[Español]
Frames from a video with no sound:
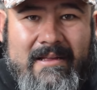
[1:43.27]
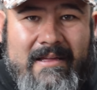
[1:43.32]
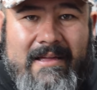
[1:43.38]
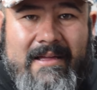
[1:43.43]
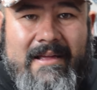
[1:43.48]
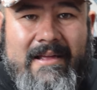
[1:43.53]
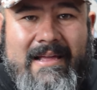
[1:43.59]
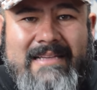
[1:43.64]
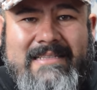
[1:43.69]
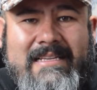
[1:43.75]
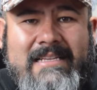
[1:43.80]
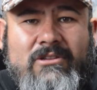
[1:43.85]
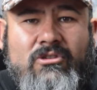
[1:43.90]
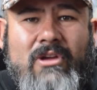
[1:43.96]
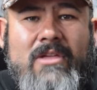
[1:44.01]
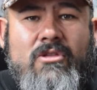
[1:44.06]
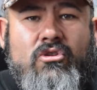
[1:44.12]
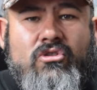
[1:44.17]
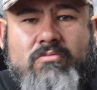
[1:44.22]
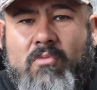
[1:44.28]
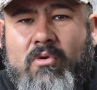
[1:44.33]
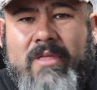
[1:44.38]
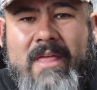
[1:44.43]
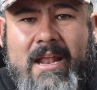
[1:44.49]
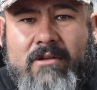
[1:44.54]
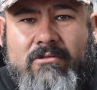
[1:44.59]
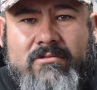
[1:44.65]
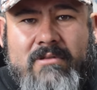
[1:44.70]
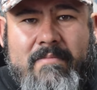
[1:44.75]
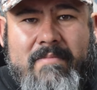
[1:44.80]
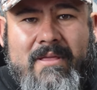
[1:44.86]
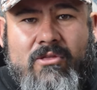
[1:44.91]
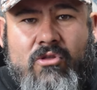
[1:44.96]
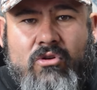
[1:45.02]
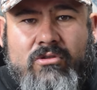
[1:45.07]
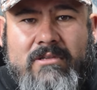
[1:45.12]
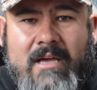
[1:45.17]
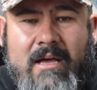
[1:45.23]
Eh, hay dos modelos de
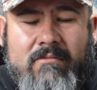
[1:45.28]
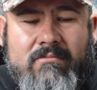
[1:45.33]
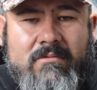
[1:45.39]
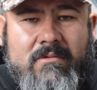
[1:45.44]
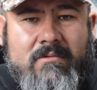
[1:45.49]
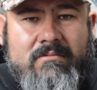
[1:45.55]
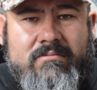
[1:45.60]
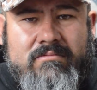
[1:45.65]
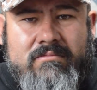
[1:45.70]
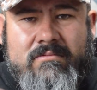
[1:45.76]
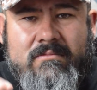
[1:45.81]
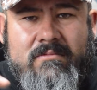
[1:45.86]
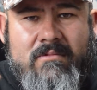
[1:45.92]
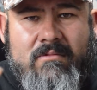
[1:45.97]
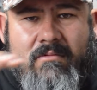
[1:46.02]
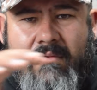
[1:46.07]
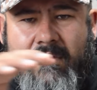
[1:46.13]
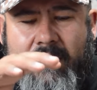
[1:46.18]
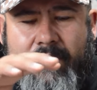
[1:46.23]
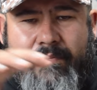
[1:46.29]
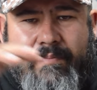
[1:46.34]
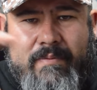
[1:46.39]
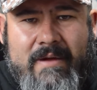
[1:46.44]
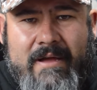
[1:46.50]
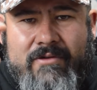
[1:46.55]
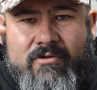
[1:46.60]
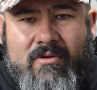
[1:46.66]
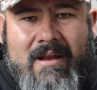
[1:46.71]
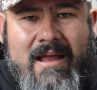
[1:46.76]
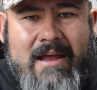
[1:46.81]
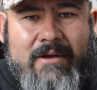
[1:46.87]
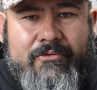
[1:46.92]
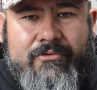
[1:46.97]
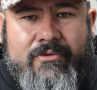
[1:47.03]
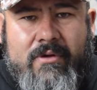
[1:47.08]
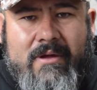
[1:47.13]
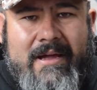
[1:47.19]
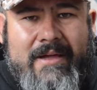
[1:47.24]
Mendoza, uno, de cañón largo y
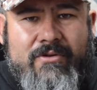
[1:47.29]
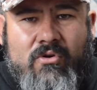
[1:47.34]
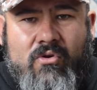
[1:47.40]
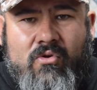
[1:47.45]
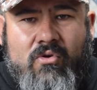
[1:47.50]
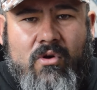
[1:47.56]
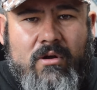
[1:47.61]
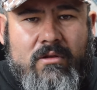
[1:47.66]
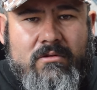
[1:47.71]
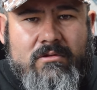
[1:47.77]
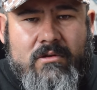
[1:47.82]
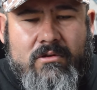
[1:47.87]
uno de cañón corto.